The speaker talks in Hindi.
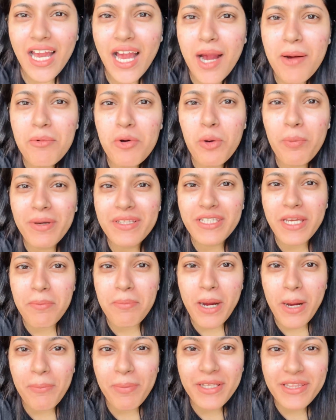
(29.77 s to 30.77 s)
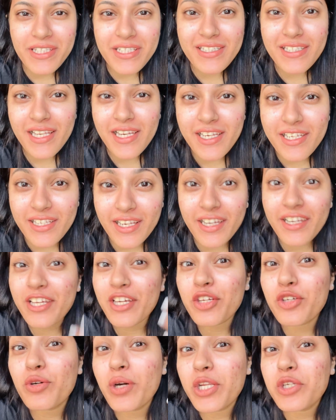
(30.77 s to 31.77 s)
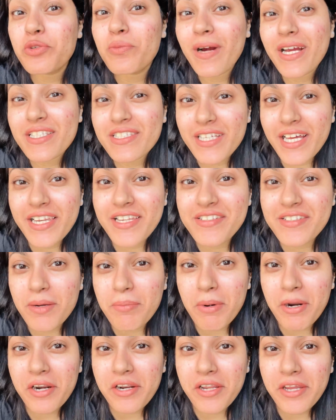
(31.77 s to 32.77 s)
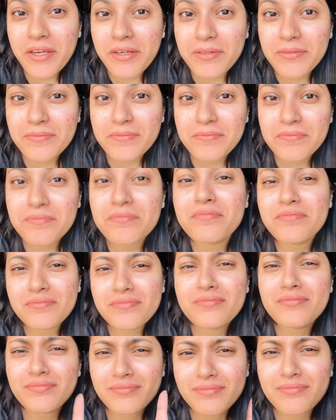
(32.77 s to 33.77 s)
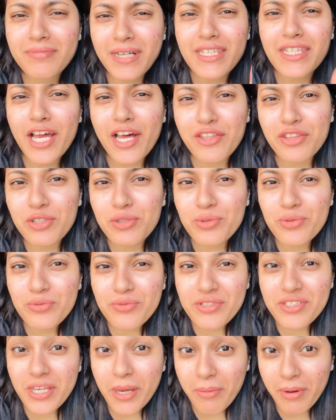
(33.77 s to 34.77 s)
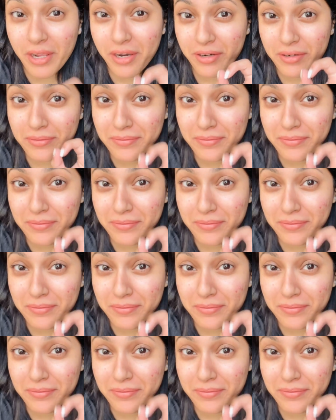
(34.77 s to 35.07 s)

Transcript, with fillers: आपको पता है पापा इतनी जल्दी जल्दी क्यों हनुमान चालीसा पढ़ रहे हैं बताती हूँ सबर